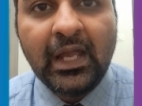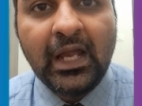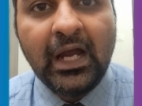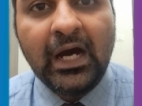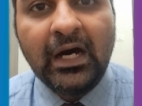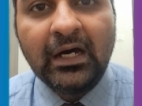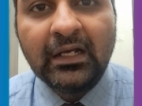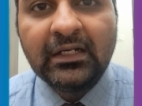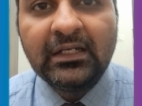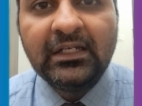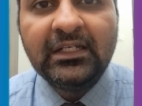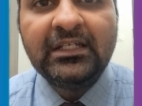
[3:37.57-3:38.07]

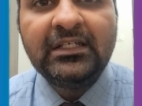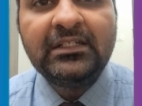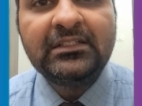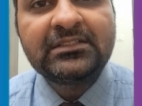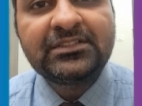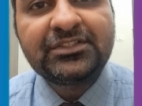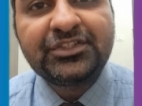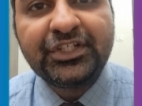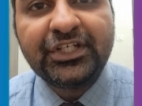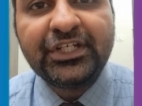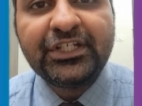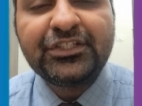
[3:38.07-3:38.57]
अर्ली
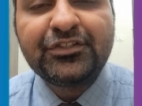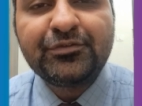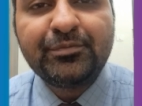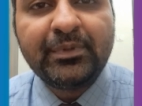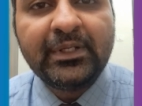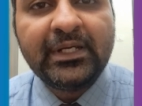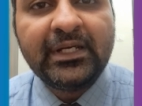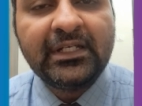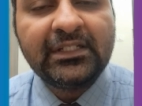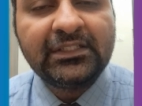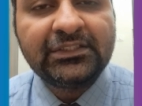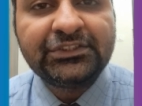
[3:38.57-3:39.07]
स्टेज
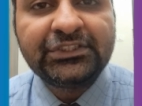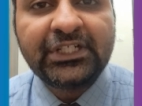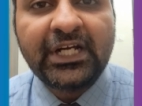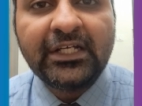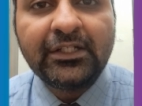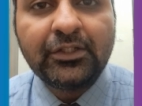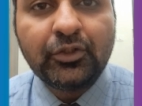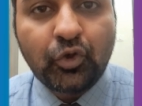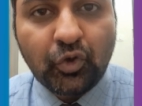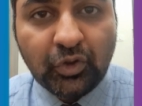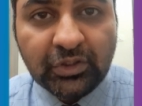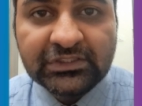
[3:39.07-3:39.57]
में
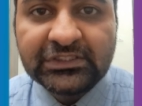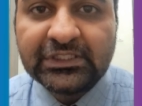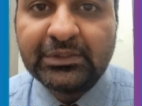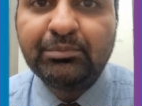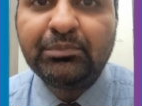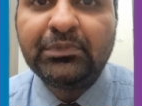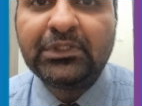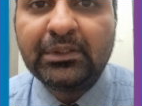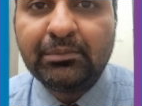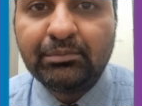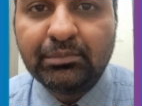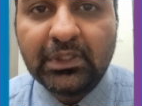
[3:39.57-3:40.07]
शायद कोई
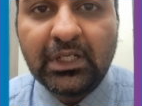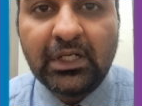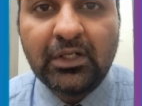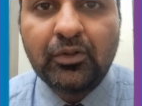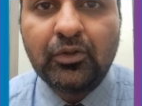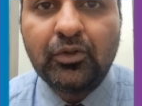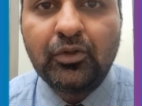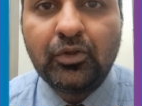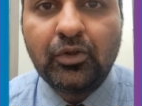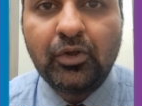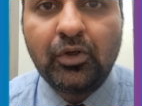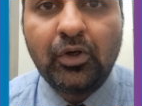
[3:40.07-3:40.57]
सिम्टम ना
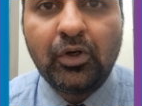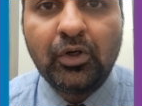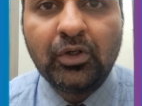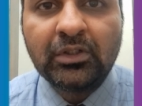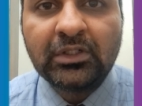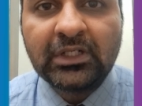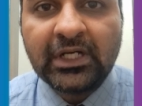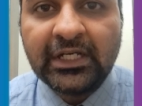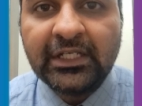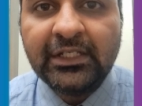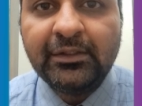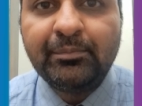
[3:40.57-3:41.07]
हो और
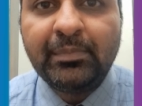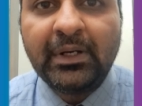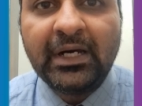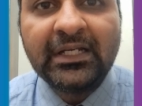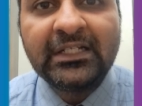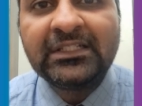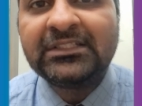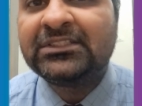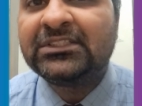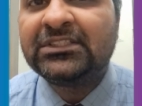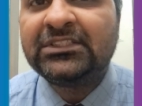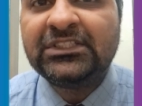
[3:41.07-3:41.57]
कई बार
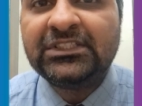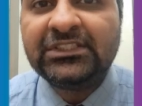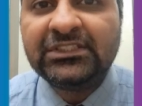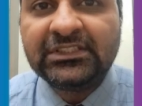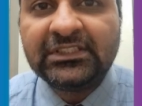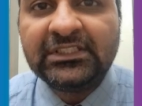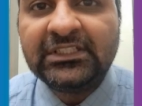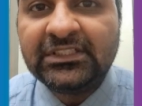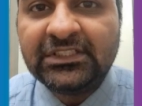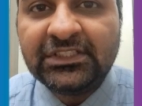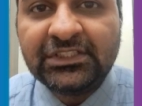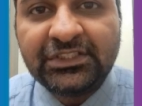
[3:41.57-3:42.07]

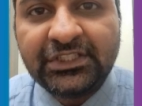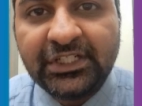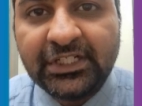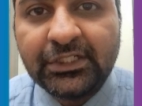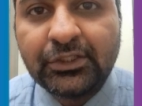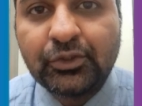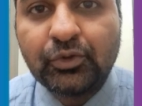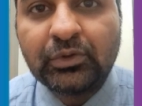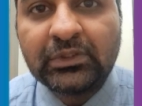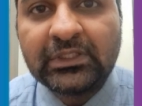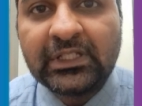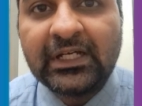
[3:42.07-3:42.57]
इंसिडेंटली डिटेक्ट
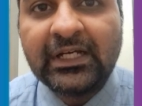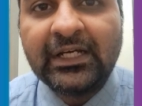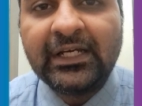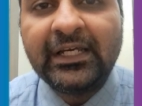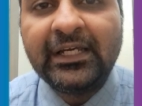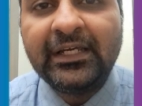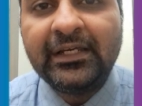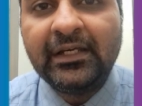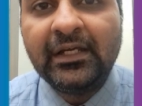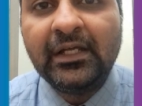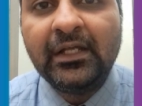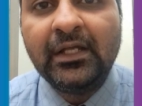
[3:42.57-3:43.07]
होता
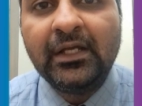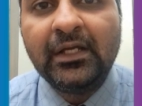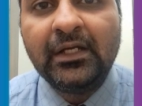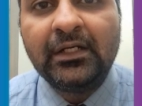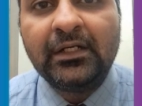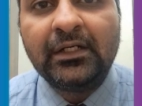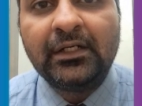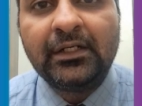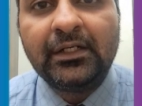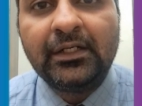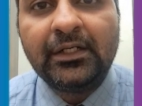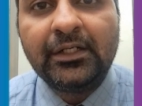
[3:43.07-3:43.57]
है
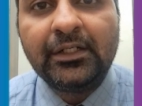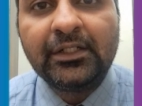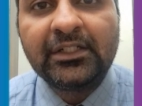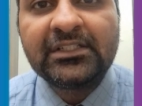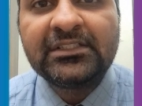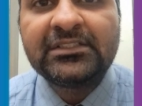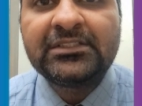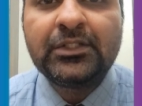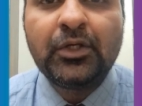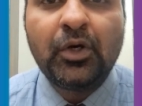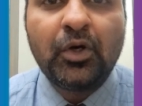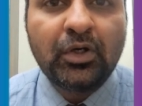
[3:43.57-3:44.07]
आ,
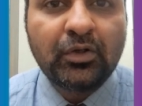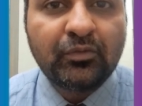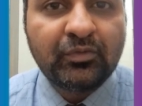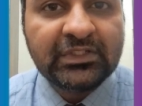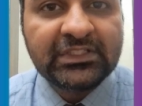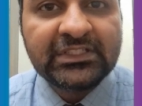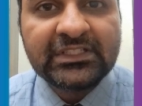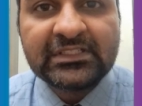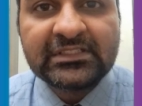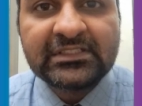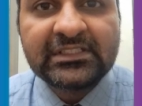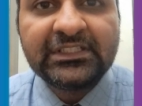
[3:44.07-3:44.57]
किसी और
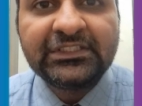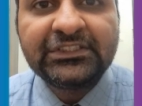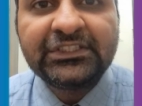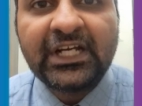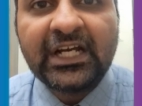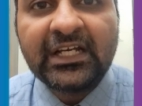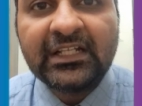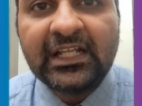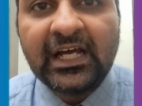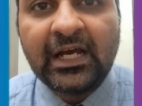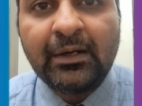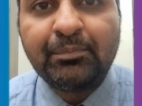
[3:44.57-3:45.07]
वजह से
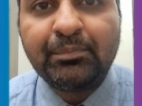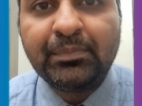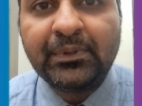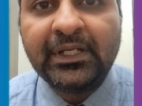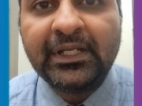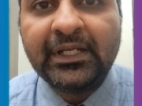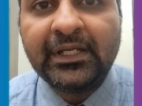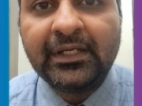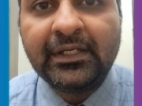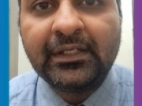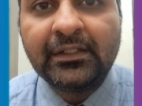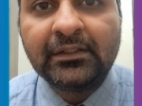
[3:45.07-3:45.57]
शायद
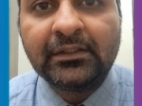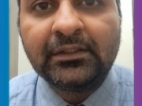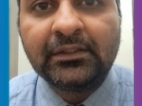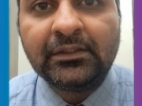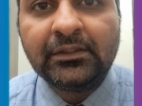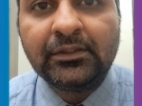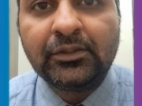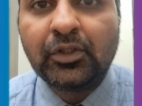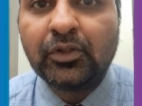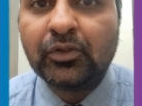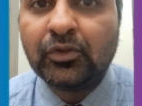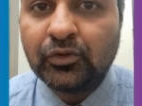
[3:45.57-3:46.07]
आपने
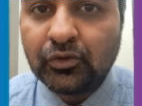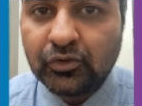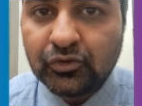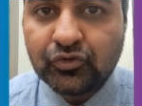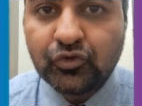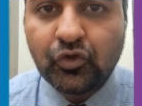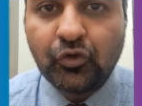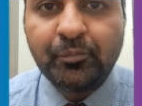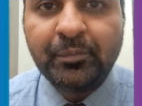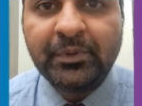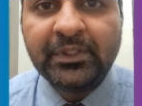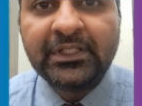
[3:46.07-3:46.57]

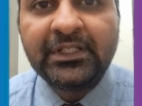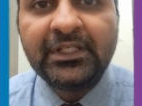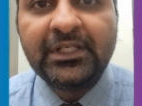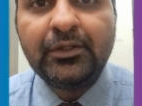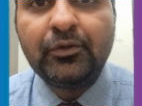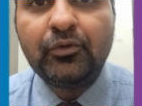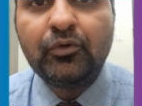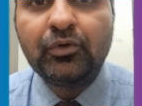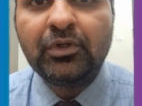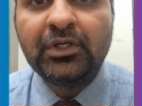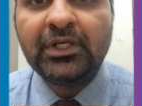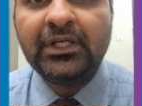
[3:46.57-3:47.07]
कोलोनोस्कोपी की
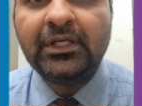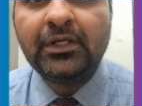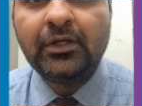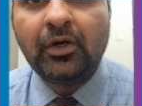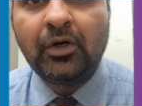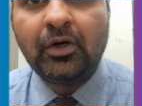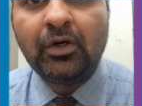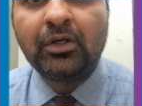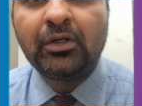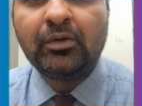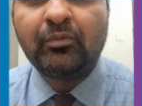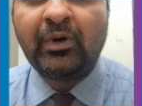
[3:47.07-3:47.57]
होगी
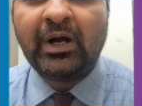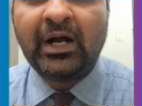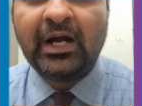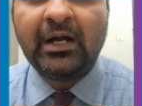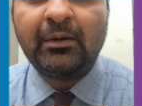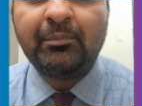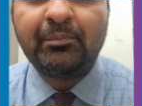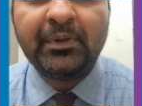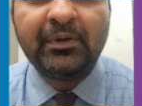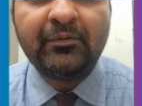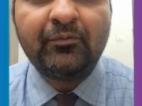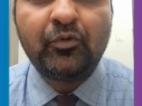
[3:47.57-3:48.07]
और वहाँ
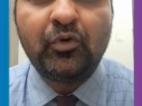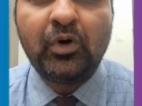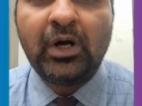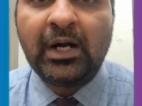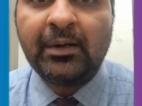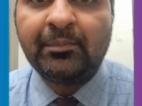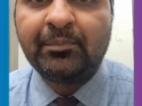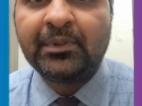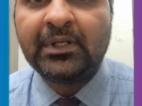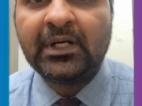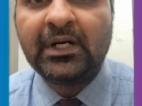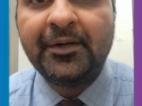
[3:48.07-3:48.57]
पे वो
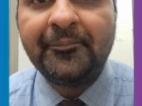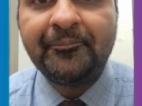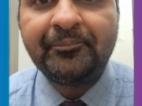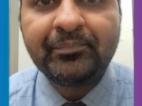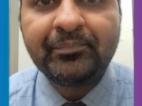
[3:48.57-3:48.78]
आपका